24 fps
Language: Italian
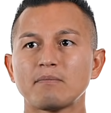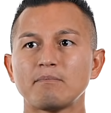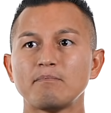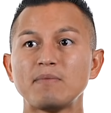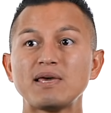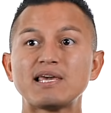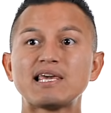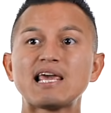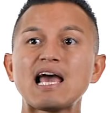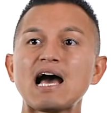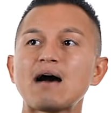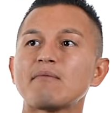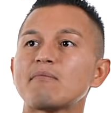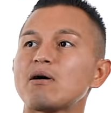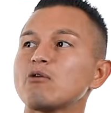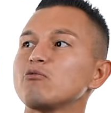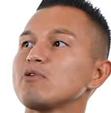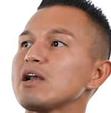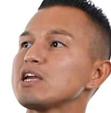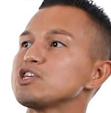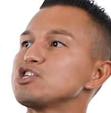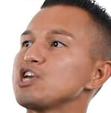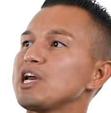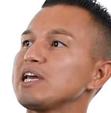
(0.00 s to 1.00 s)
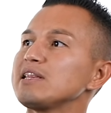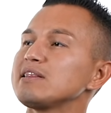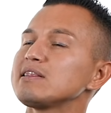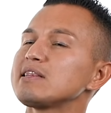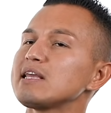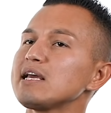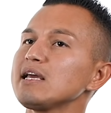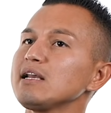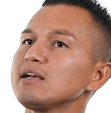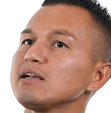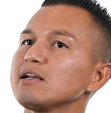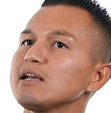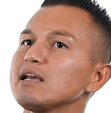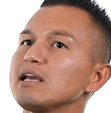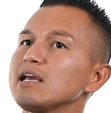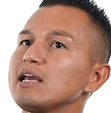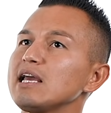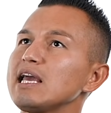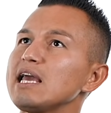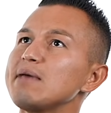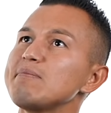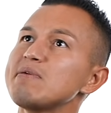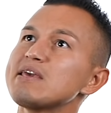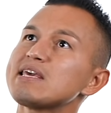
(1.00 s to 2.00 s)
mi chiama un agente
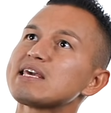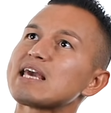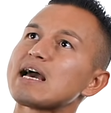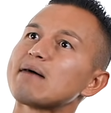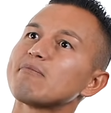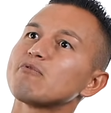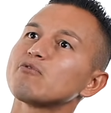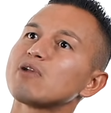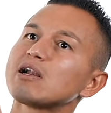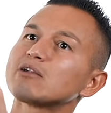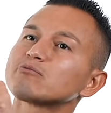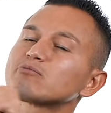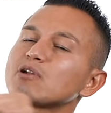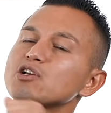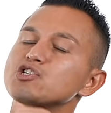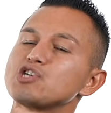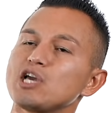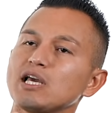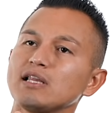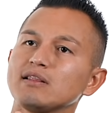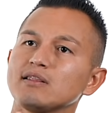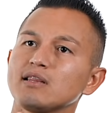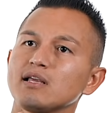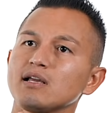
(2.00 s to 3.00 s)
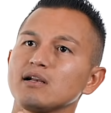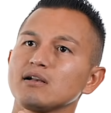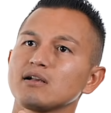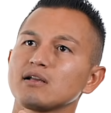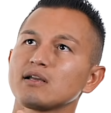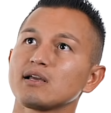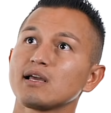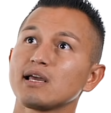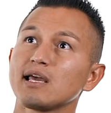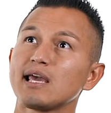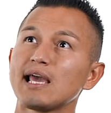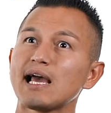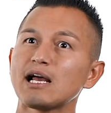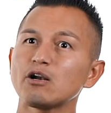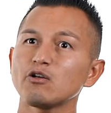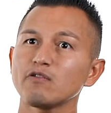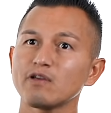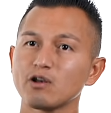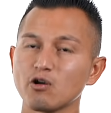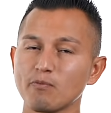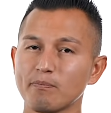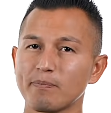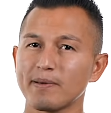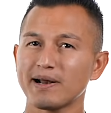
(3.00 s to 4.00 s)
e mi chiama un altro agente, che hanno
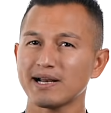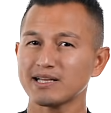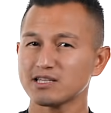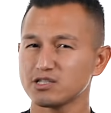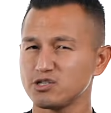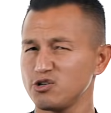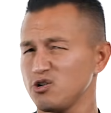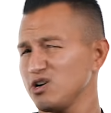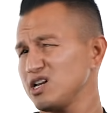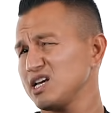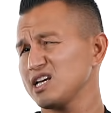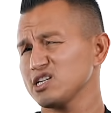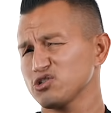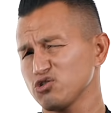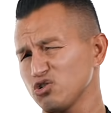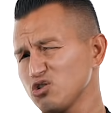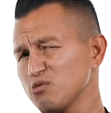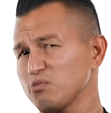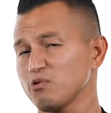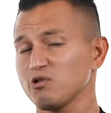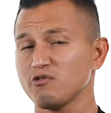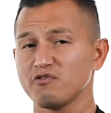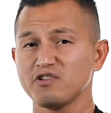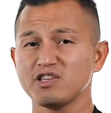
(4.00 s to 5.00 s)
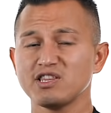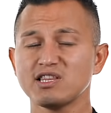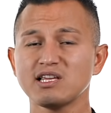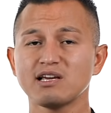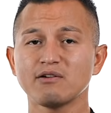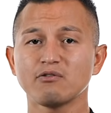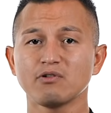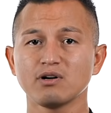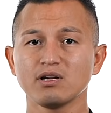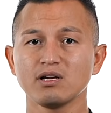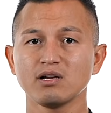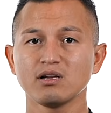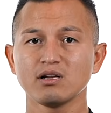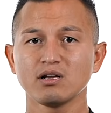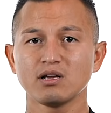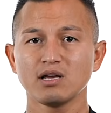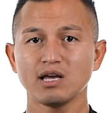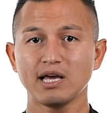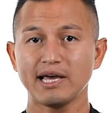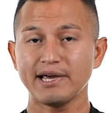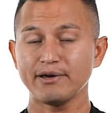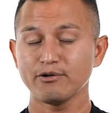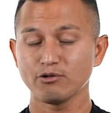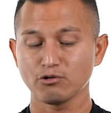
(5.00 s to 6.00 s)
delle operazioni che sono profittevoli.
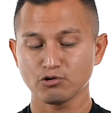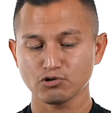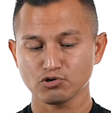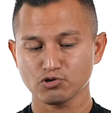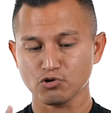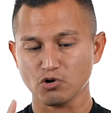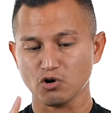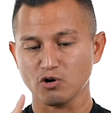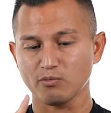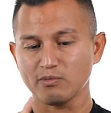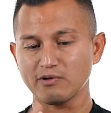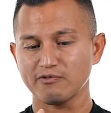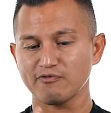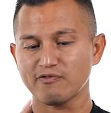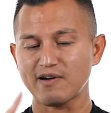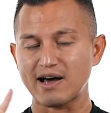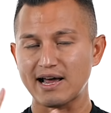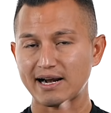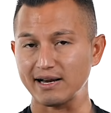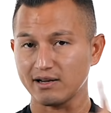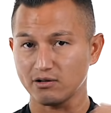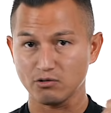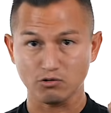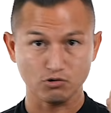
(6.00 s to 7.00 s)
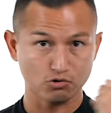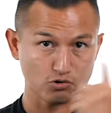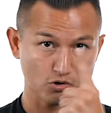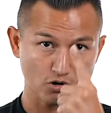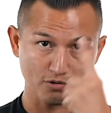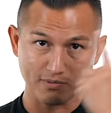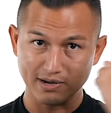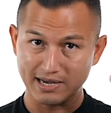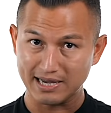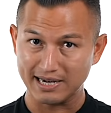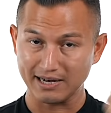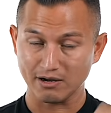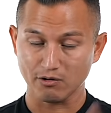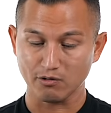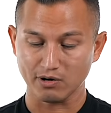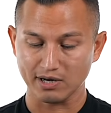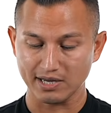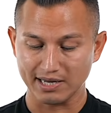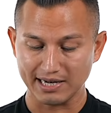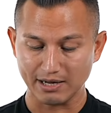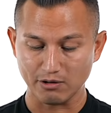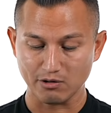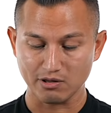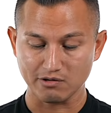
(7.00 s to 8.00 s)
E io non so come fare, non sono magari ancora
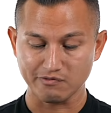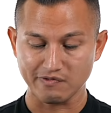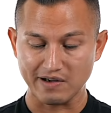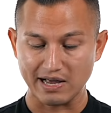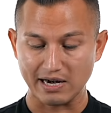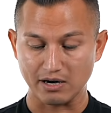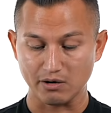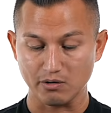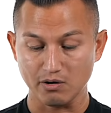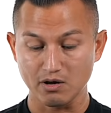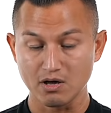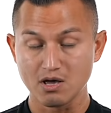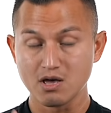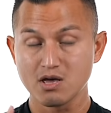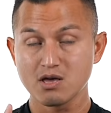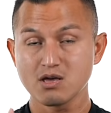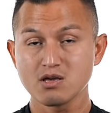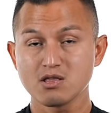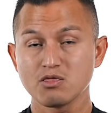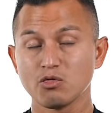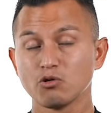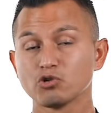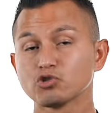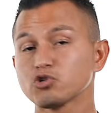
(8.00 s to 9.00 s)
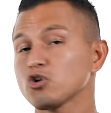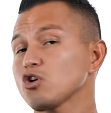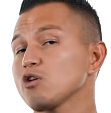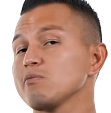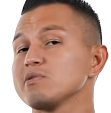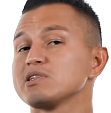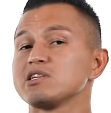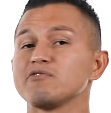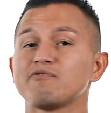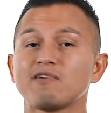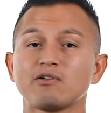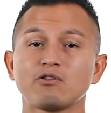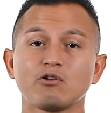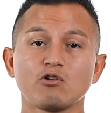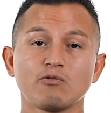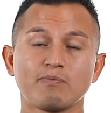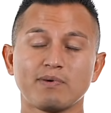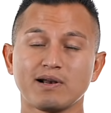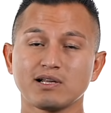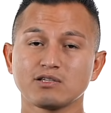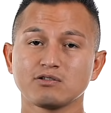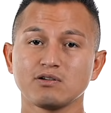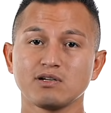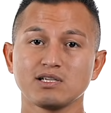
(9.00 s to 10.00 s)
in grado di farlo, non so come si fanno le
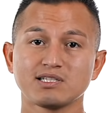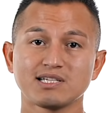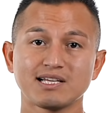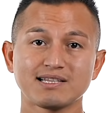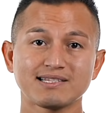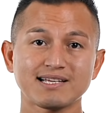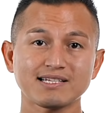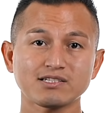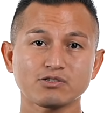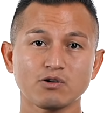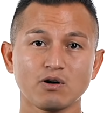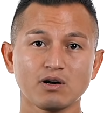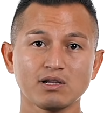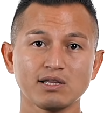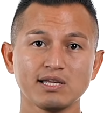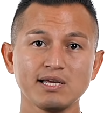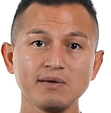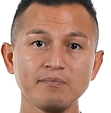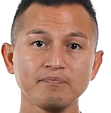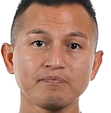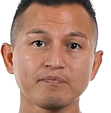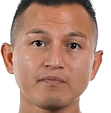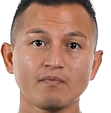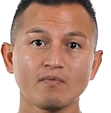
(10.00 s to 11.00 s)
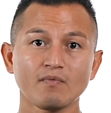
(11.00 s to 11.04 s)
operazioni senza soldi